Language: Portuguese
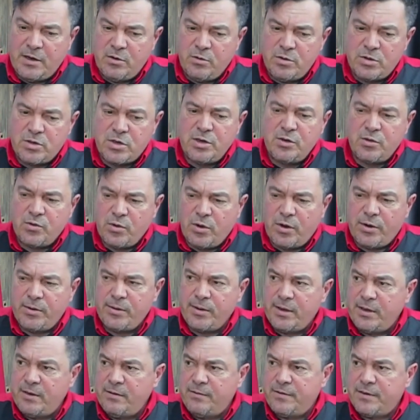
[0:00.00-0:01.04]
no escritório
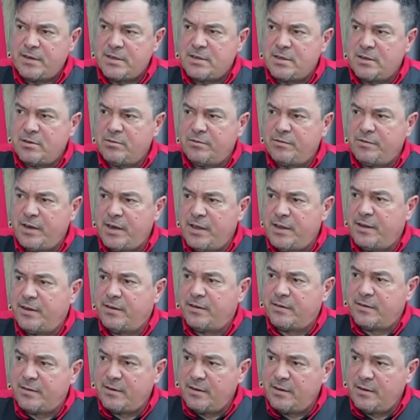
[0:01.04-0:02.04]
daí fazendo vendas